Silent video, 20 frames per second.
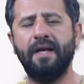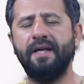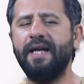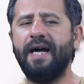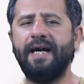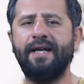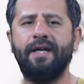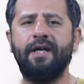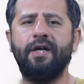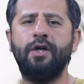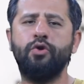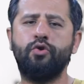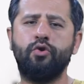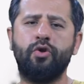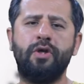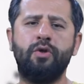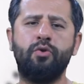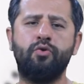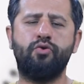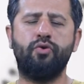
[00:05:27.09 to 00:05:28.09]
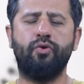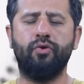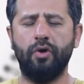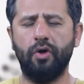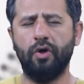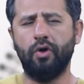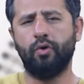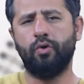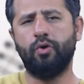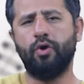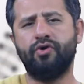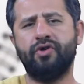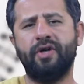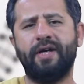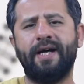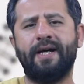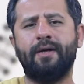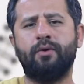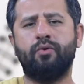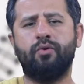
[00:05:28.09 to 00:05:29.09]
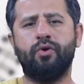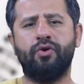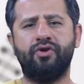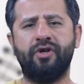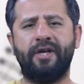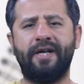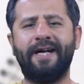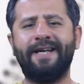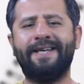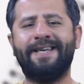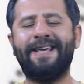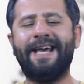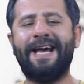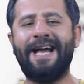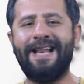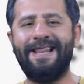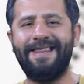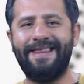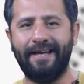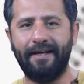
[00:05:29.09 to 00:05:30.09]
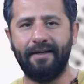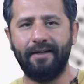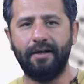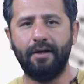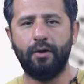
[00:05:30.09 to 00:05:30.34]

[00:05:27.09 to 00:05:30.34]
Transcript: Yani şöyle düşün koşarak koşarak geldi.